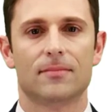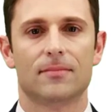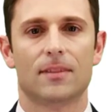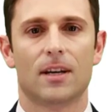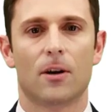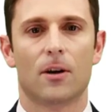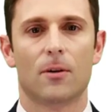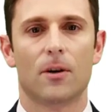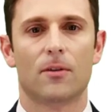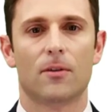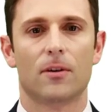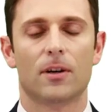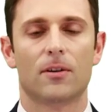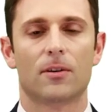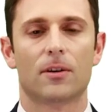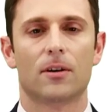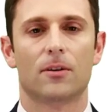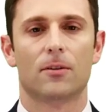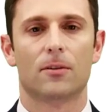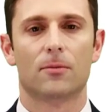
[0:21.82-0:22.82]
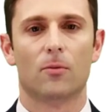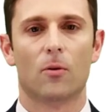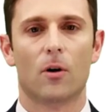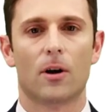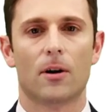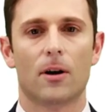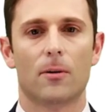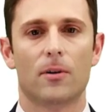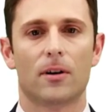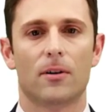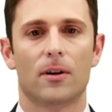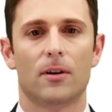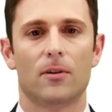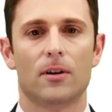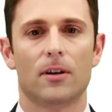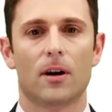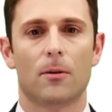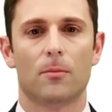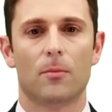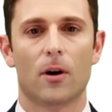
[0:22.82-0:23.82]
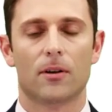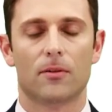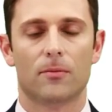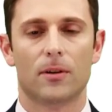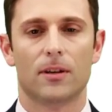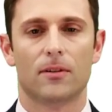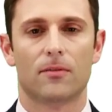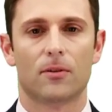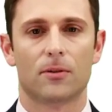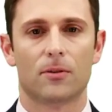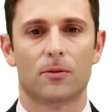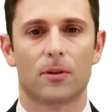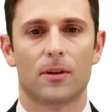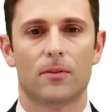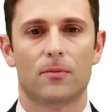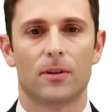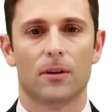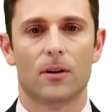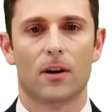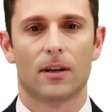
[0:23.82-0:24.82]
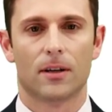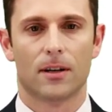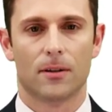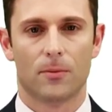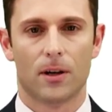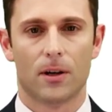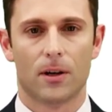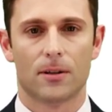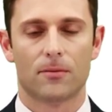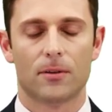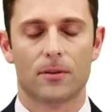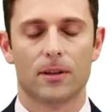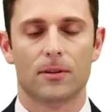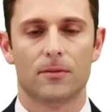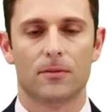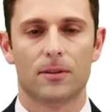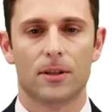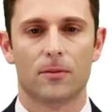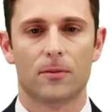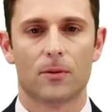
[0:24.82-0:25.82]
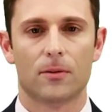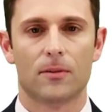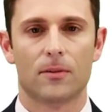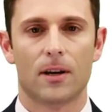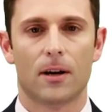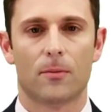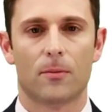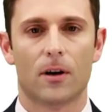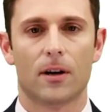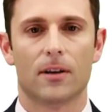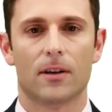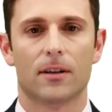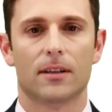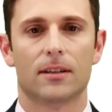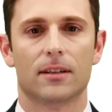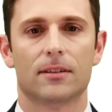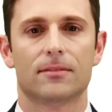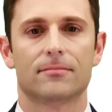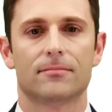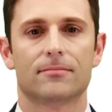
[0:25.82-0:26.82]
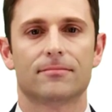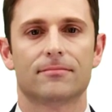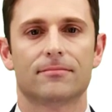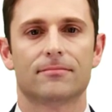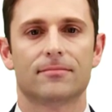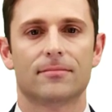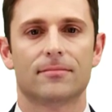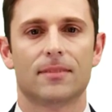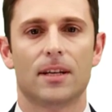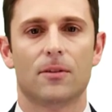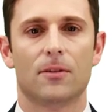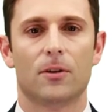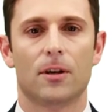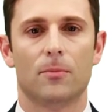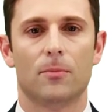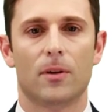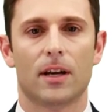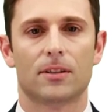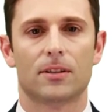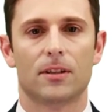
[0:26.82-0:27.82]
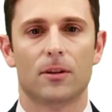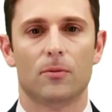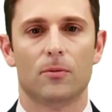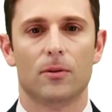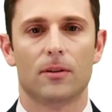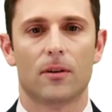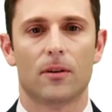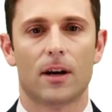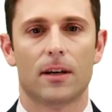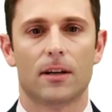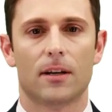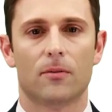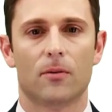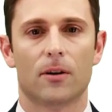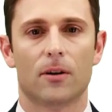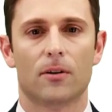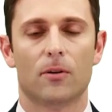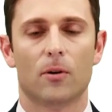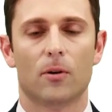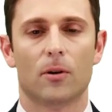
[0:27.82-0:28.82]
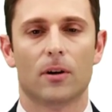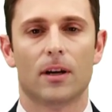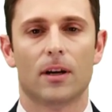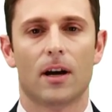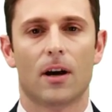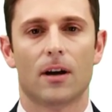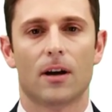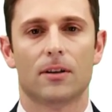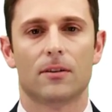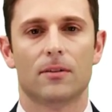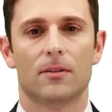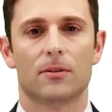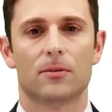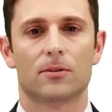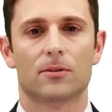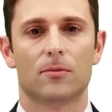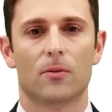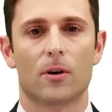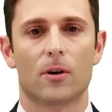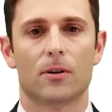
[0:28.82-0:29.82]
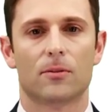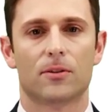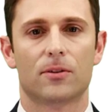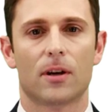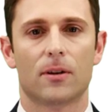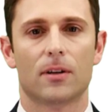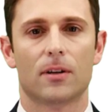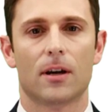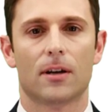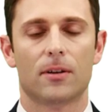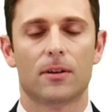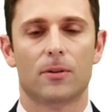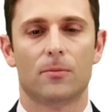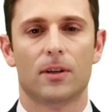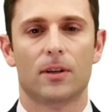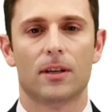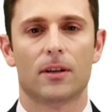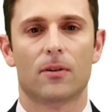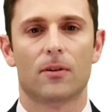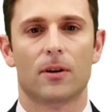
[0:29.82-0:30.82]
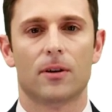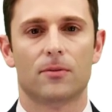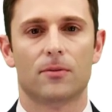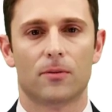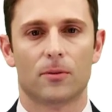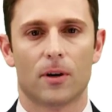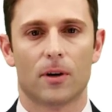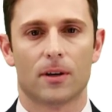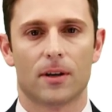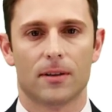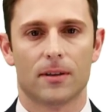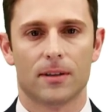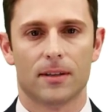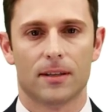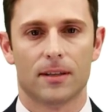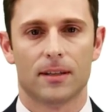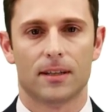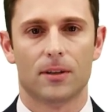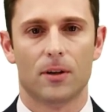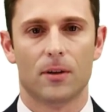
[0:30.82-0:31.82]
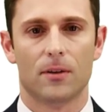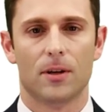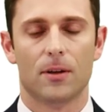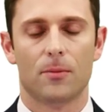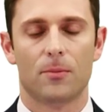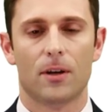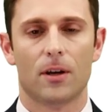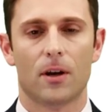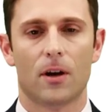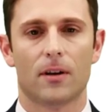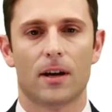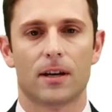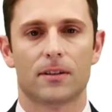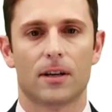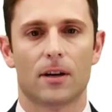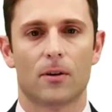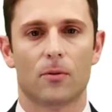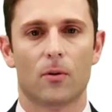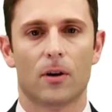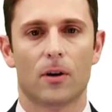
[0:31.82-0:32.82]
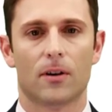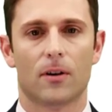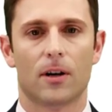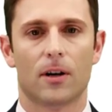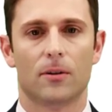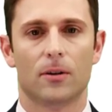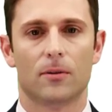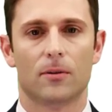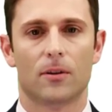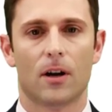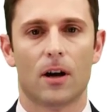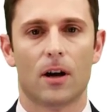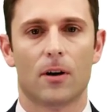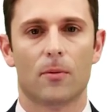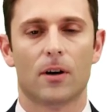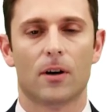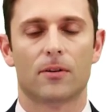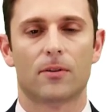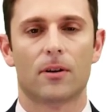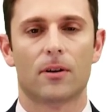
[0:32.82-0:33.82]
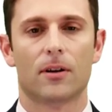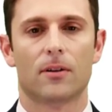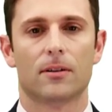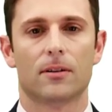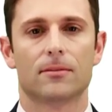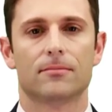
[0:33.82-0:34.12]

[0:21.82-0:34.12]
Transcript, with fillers: कटक में स्थित बाराबती किला भारतीय संस्कृति और इतिहास की एक जीवंत गाथा है इसकी प्राचीन दीवारें और धरोहर आज भी उस गौरवशाली अतीत की कहानी सुनाते हैं जब ये किला राजाओं और रानियों का आवास था